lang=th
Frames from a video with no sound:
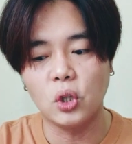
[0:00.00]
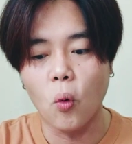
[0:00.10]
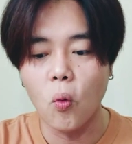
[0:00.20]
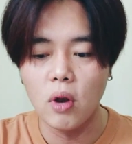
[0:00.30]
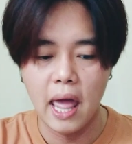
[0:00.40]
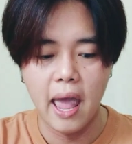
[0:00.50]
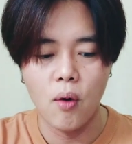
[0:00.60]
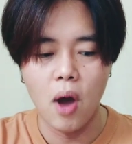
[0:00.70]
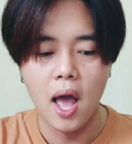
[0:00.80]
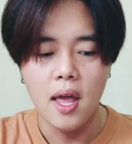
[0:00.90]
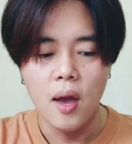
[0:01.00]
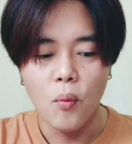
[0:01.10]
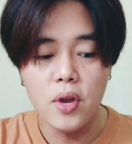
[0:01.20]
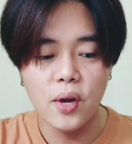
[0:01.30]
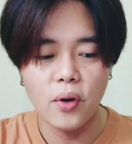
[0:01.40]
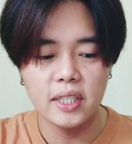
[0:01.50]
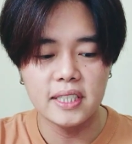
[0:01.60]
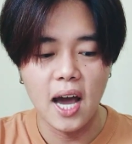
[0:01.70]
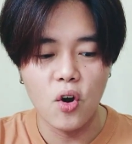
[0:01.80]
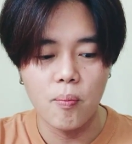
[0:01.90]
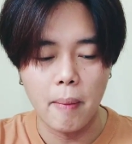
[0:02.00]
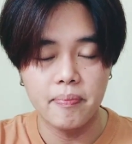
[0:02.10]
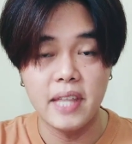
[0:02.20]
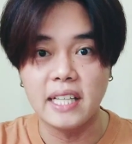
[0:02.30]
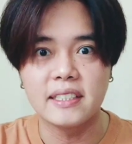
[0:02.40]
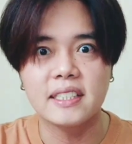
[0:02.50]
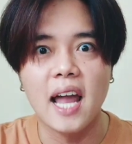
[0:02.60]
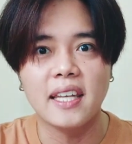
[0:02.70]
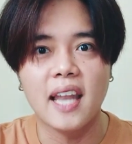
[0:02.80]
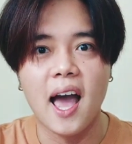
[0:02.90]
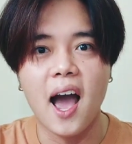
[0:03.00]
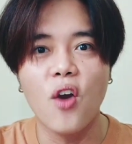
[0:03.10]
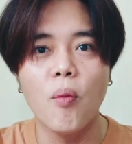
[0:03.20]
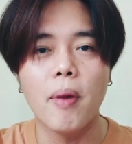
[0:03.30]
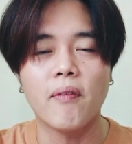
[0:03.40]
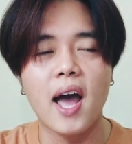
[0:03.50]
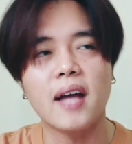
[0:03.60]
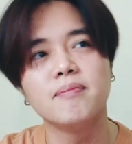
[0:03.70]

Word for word: โตแล้วอ่ะผู้หญิงคนนั้นจะอารมณ์แบบเด่นจันอ่ะอารมณ์แบบว่า